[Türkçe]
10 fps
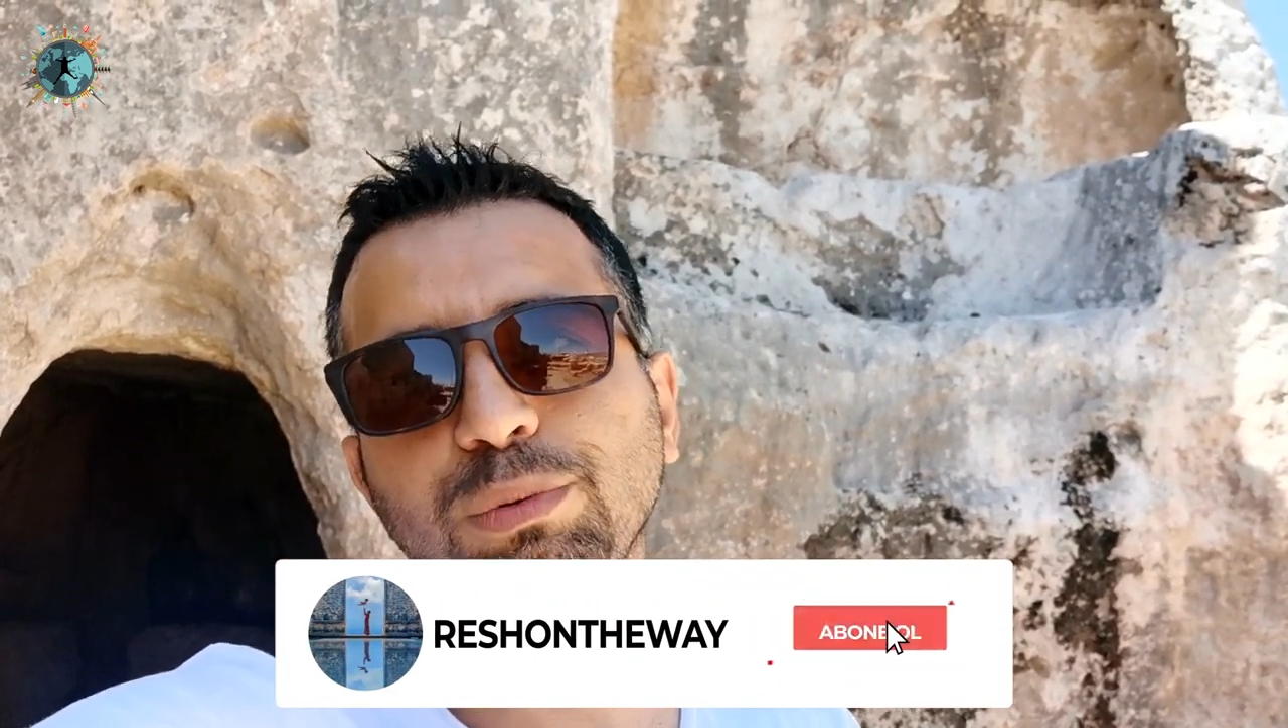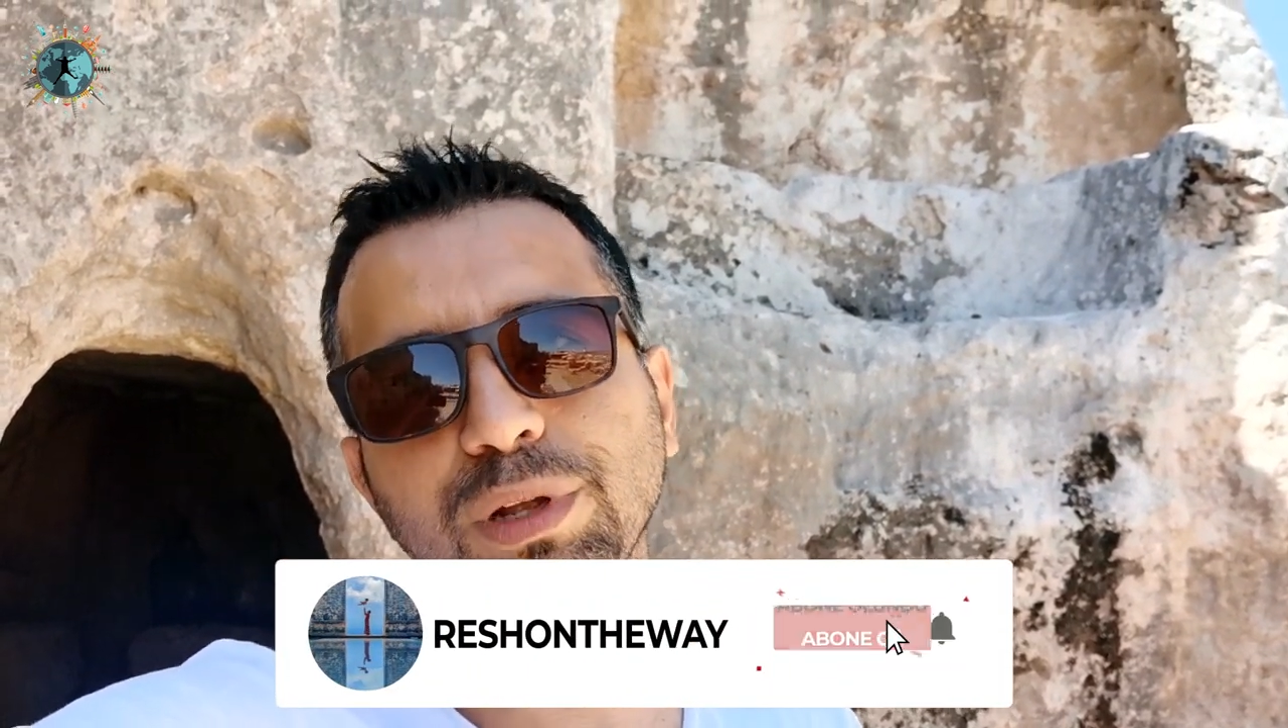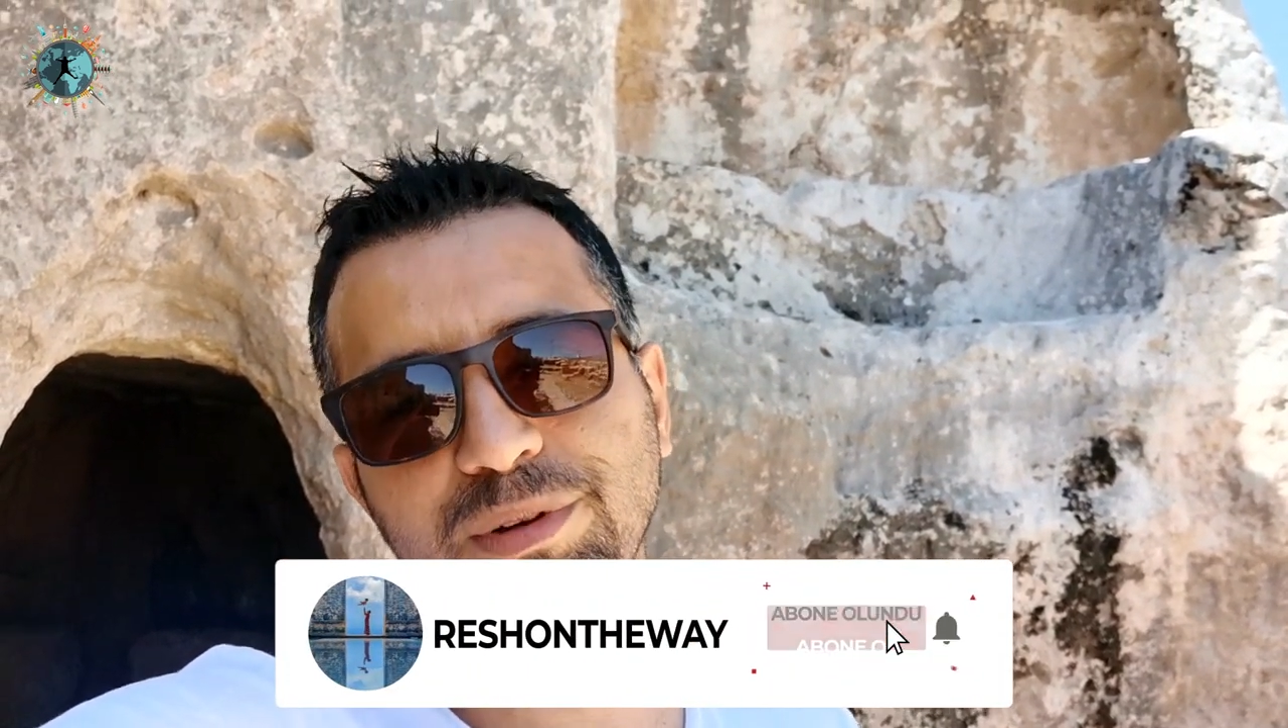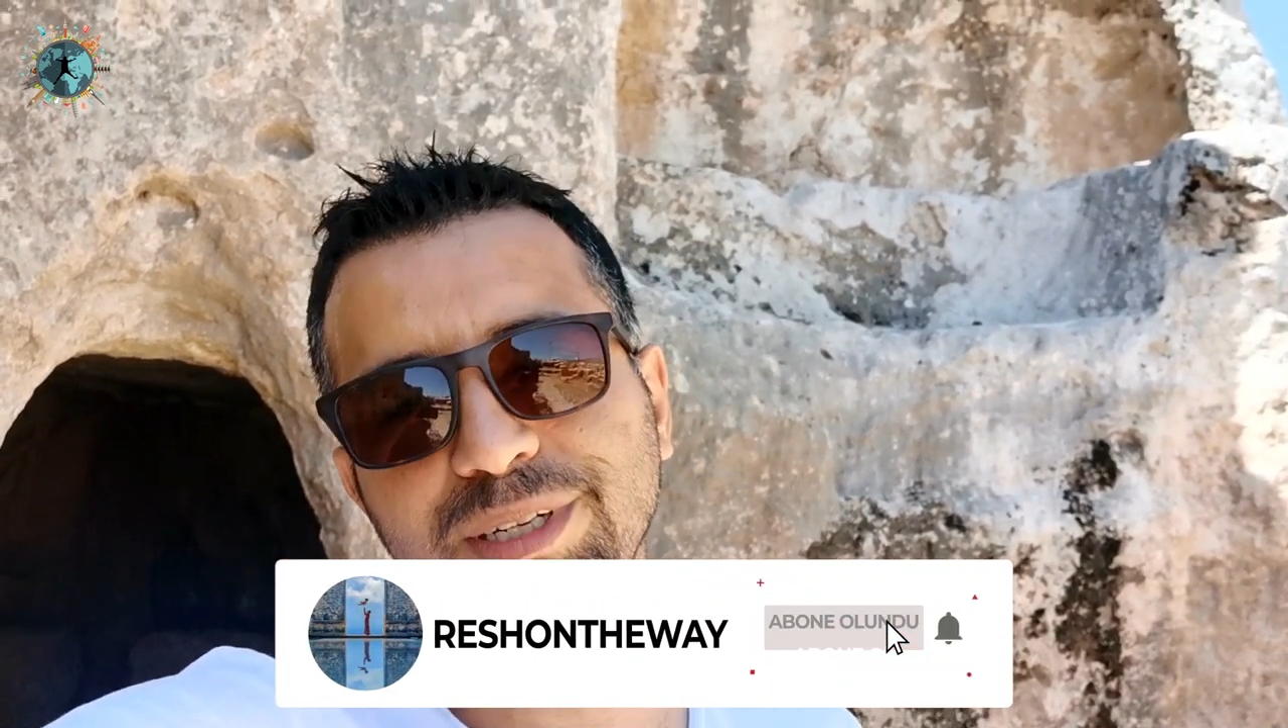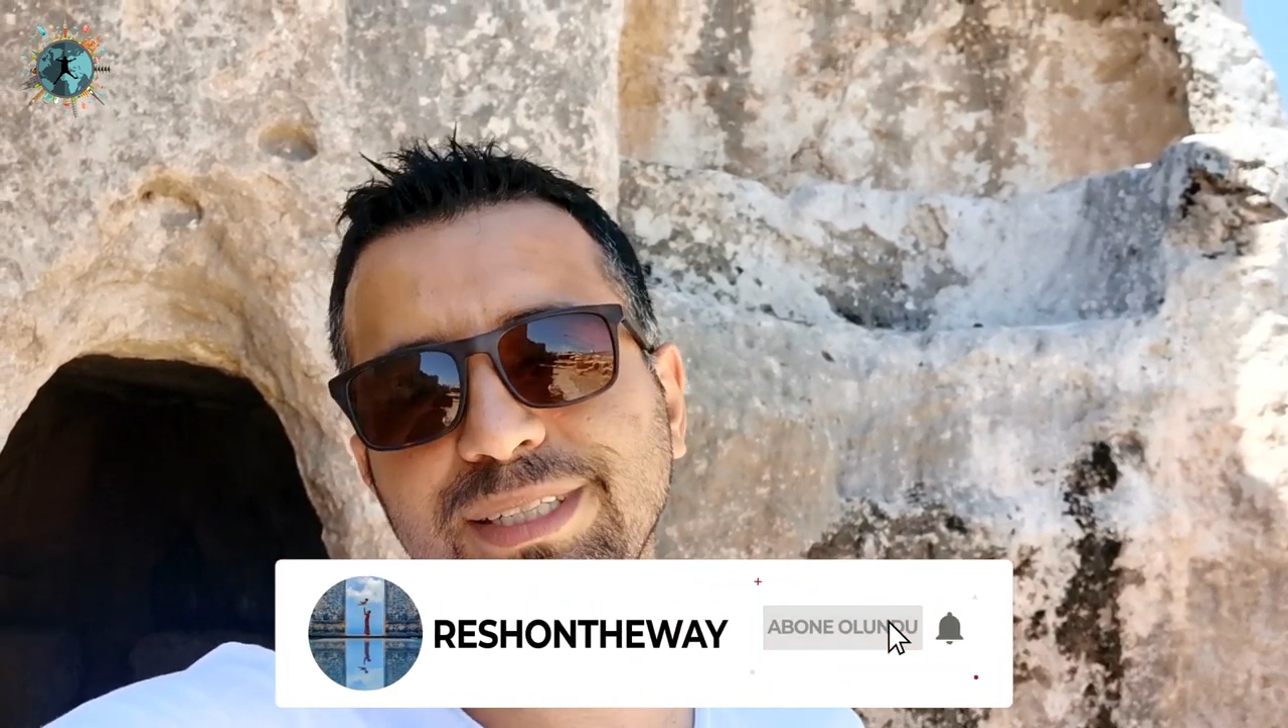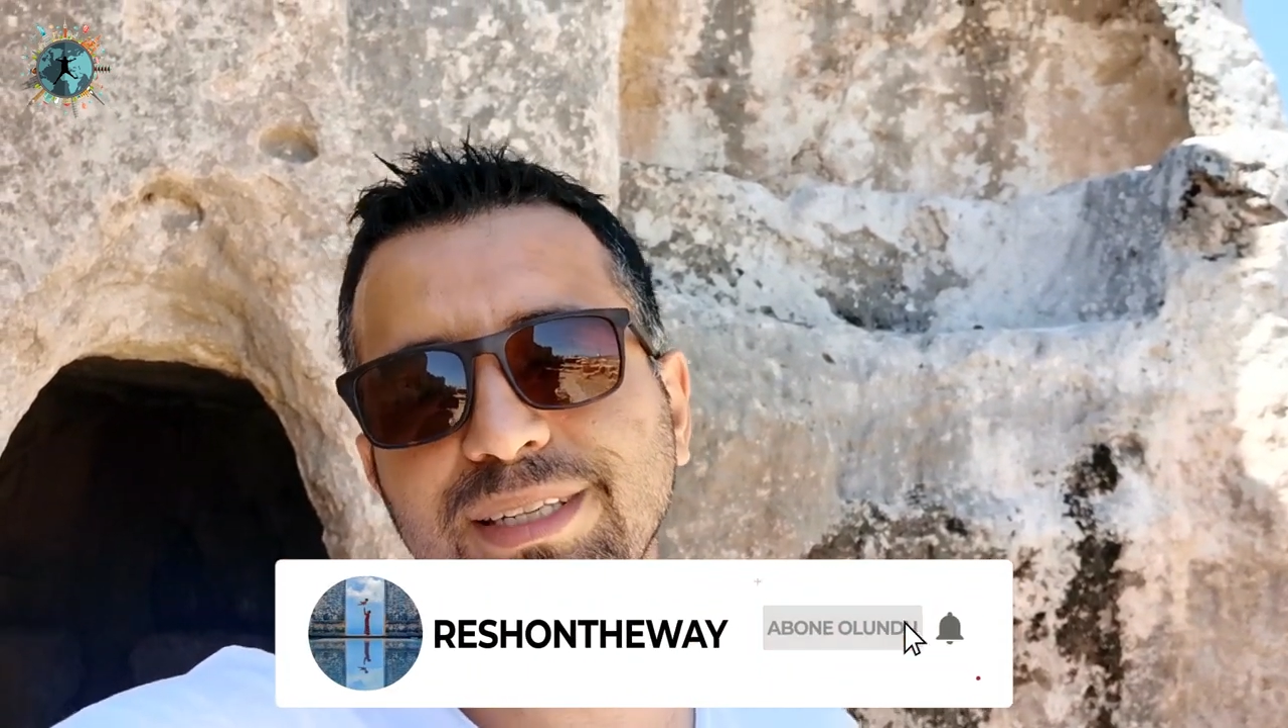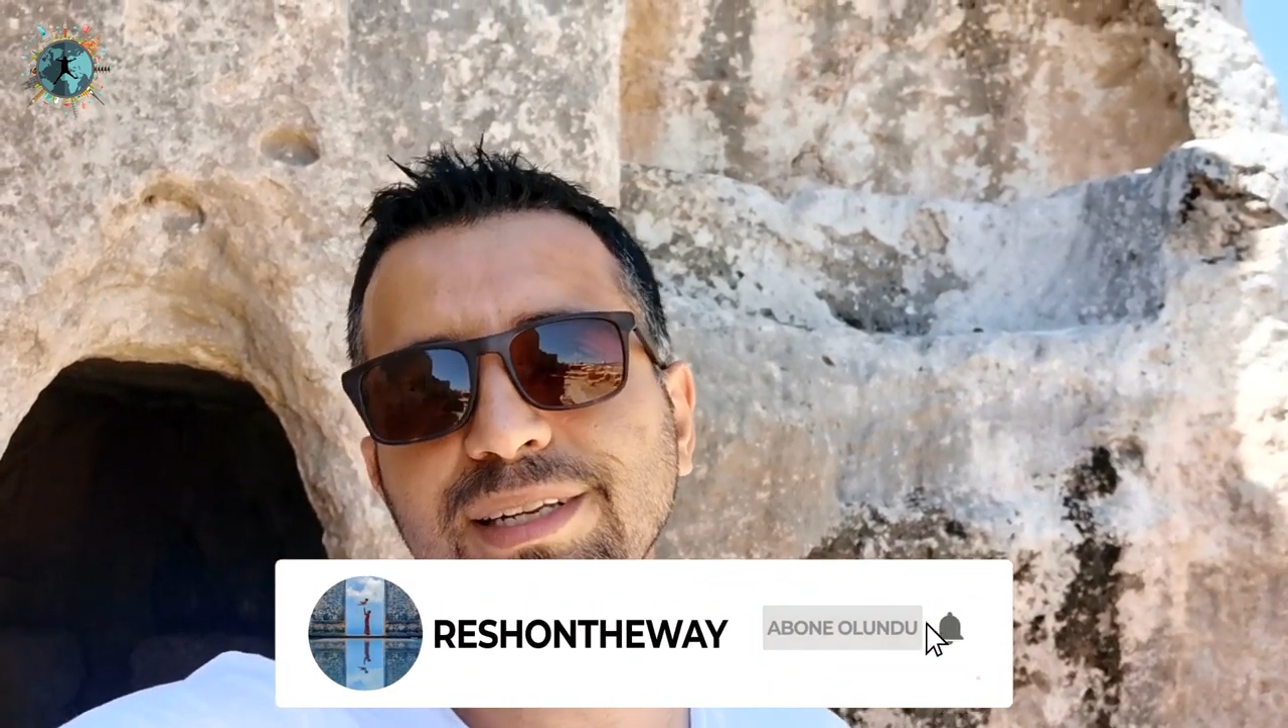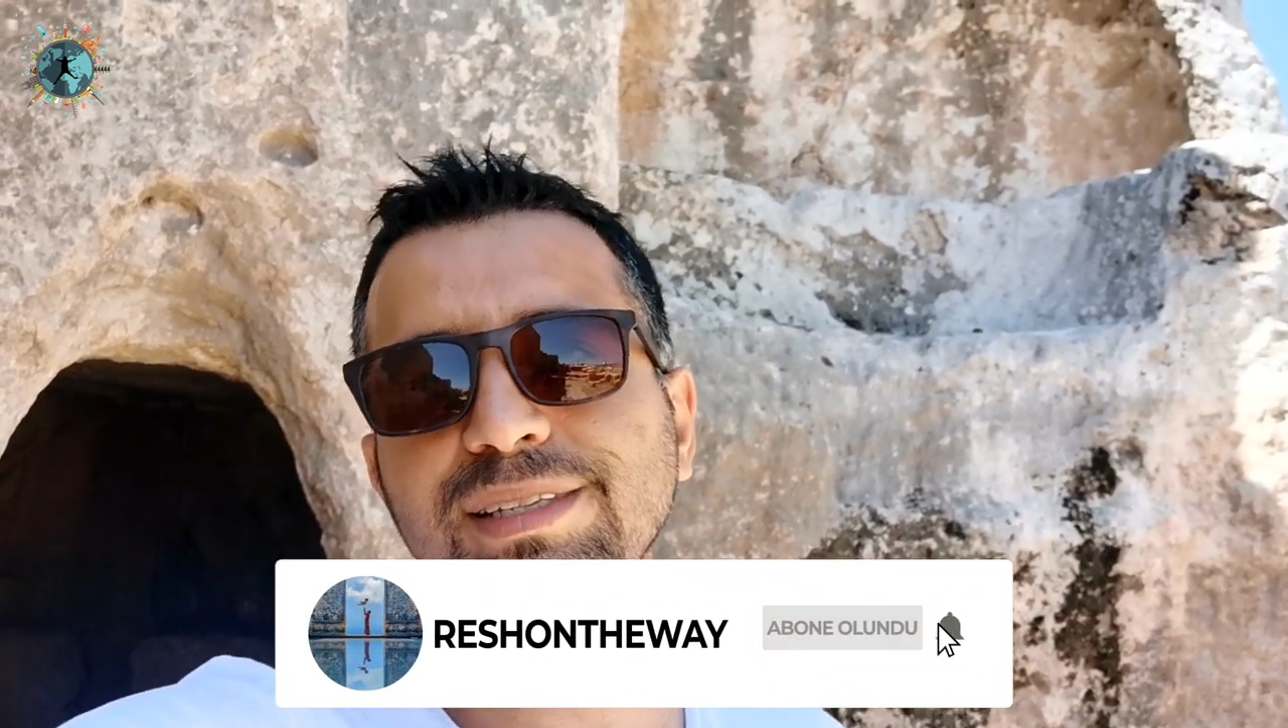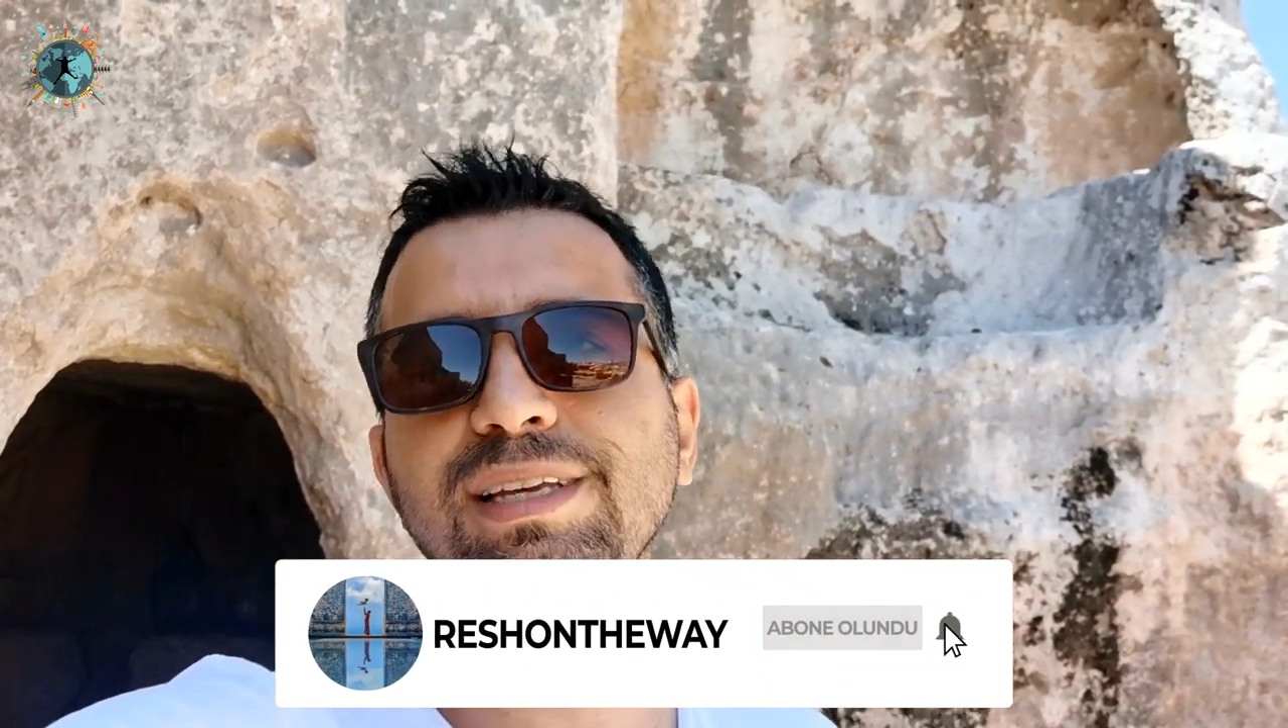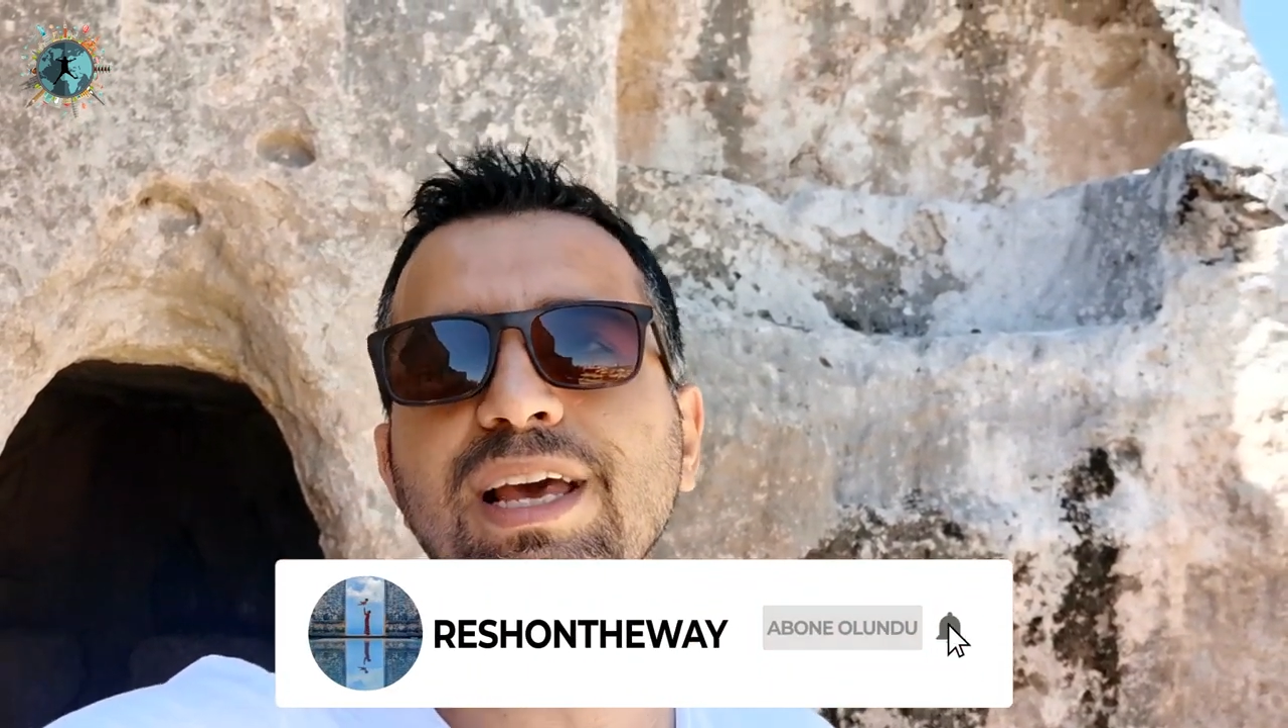
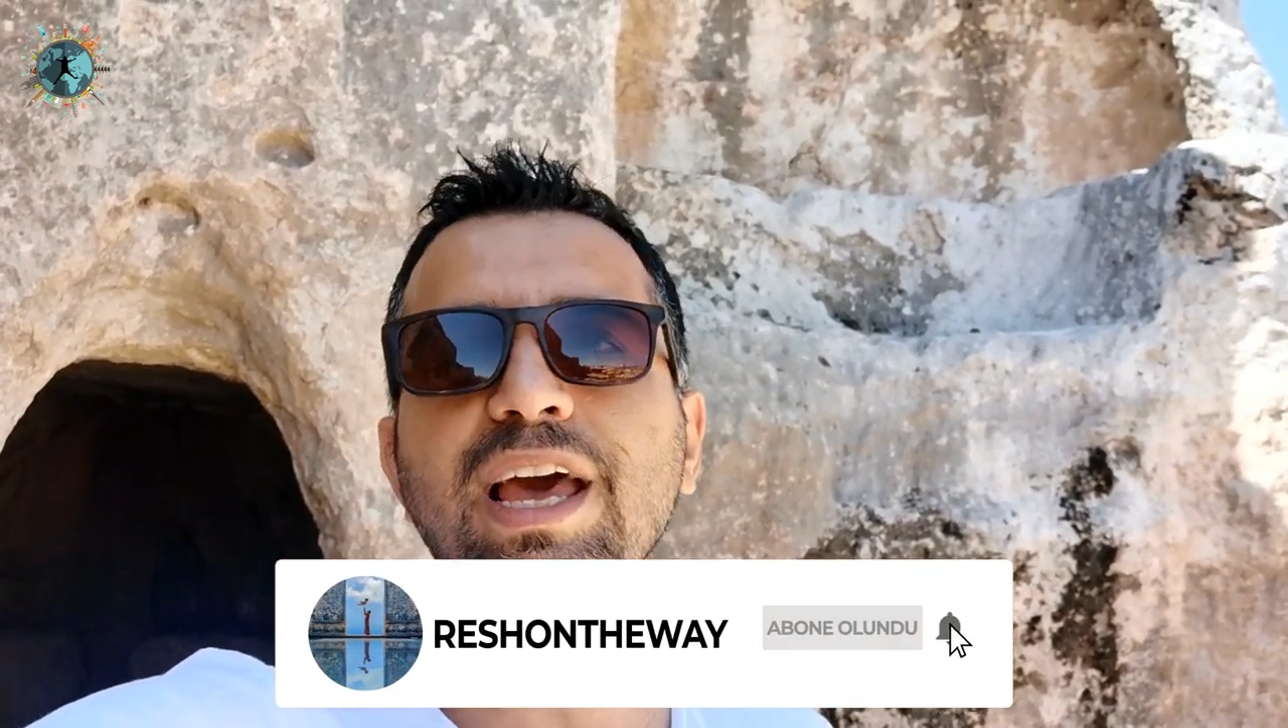bulabilirsiniz.